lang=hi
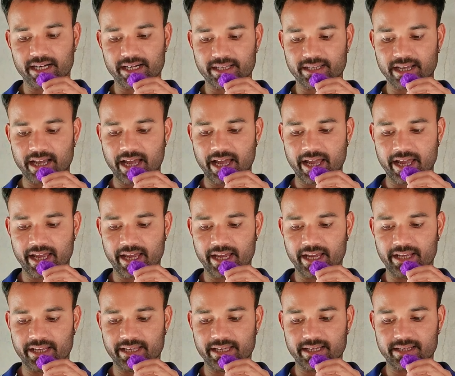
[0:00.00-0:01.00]
कटता
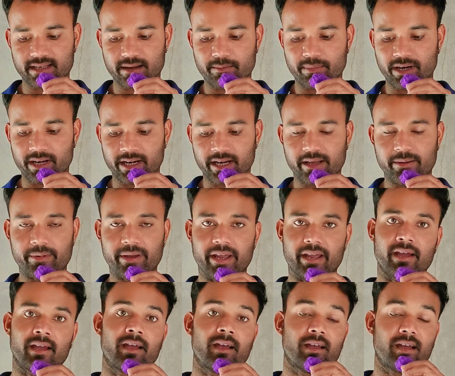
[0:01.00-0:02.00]
है ये सब भरने
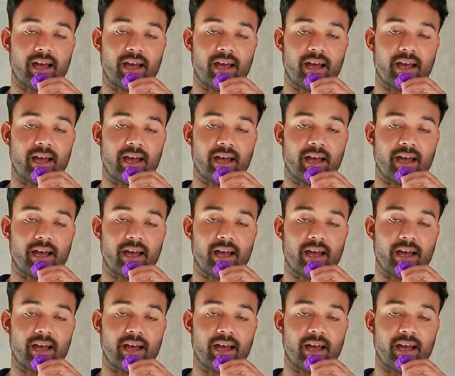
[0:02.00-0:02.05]
में